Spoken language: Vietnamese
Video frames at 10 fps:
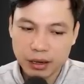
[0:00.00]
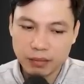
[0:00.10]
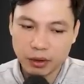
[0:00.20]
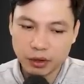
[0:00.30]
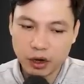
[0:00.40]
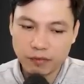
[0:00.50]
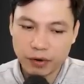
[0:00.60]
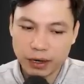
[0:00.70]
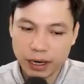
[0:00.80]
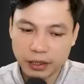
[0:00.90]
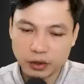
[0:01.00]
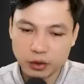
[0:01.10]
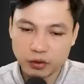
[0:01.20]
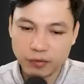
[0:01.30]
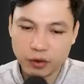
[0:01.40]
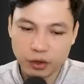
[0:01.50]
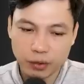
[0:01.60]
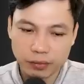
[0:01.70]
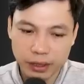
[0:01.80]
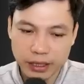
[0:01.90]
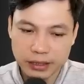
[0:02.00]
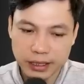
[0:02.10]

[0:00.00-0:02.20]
Khi mà người này đã lùi lại rồi,